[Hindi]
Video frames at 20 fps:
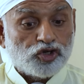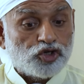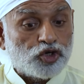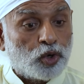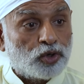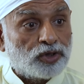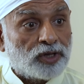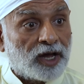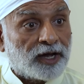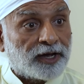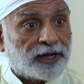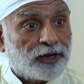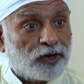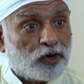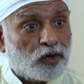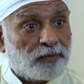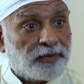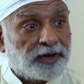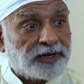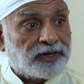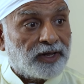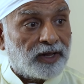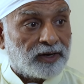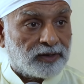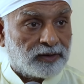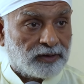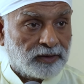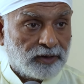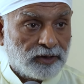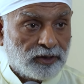चौदह
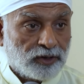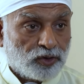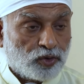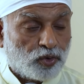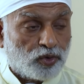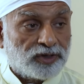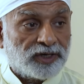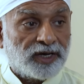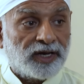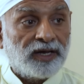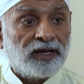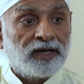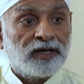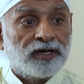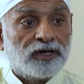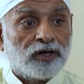किलोमीटर तुझे